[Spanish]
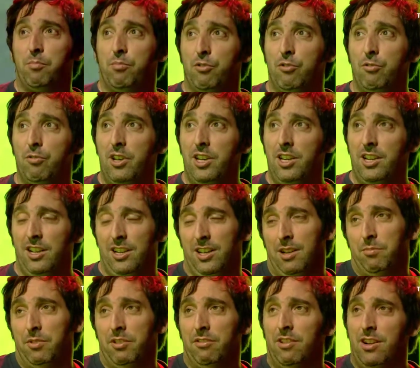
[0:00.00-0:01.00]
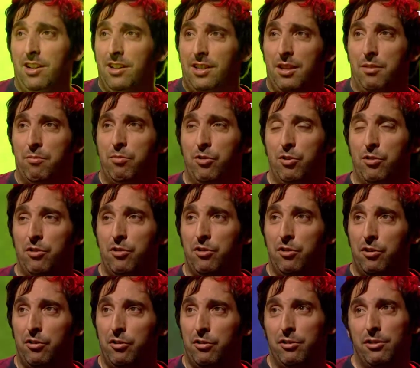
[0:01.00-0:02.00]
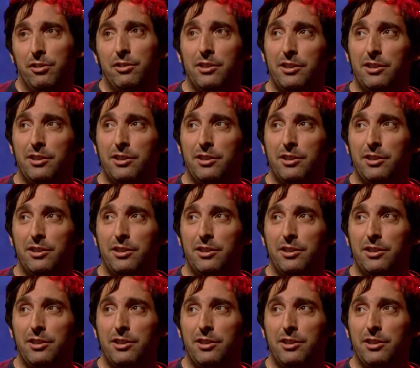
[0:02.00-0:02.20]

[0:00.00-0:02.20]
públicas y las privadas tampoco